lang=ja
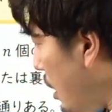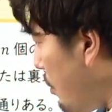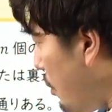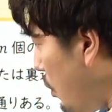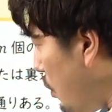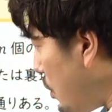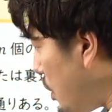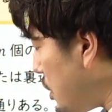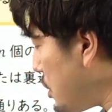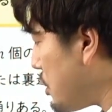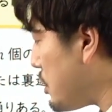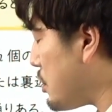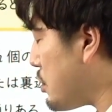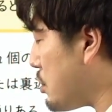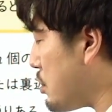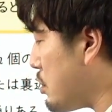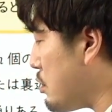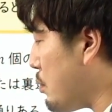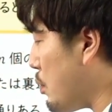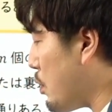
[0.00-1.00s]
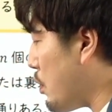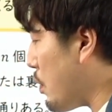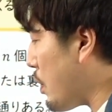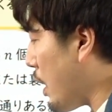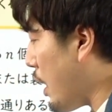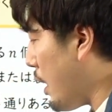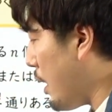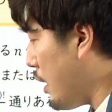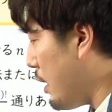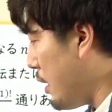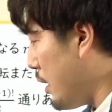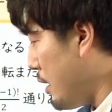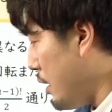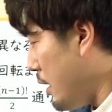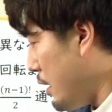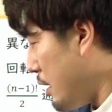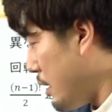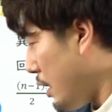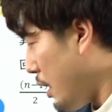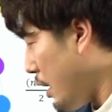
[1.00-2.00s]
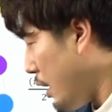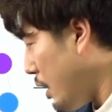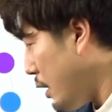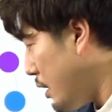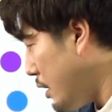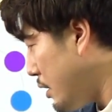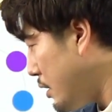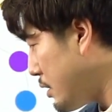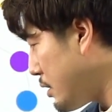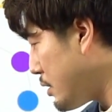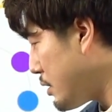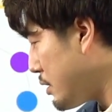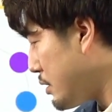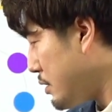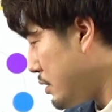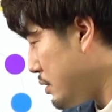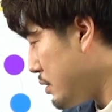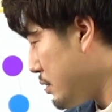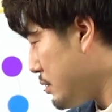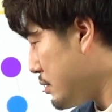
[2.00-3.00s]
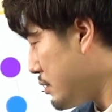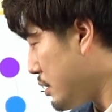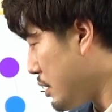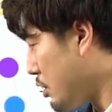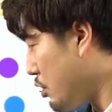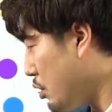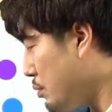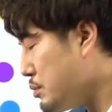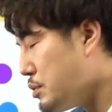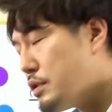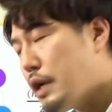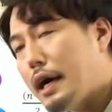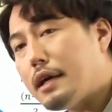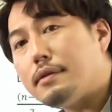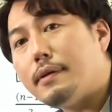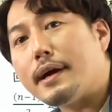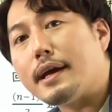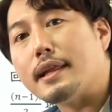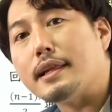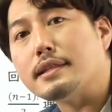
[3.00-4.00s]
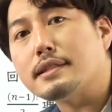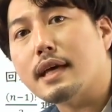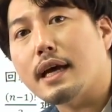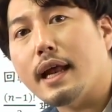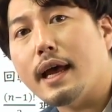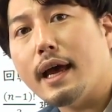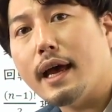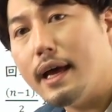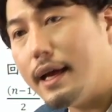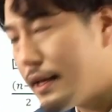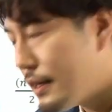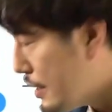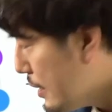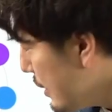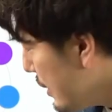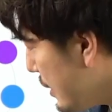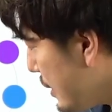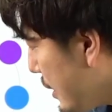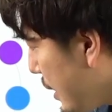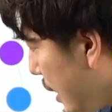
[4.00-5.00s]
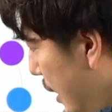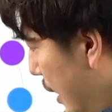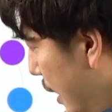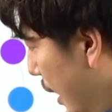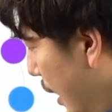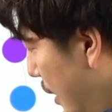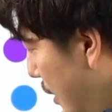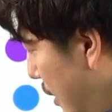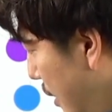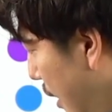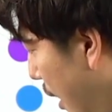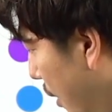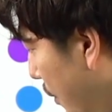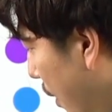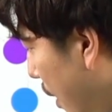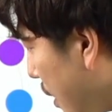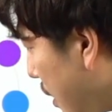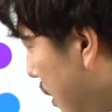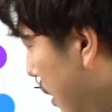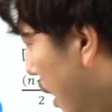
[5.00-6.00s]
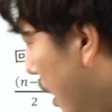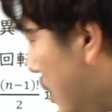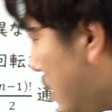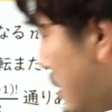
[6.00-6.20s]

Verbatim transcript: も一致するものが、ね、にこぶんあるわけですから。だからにで割って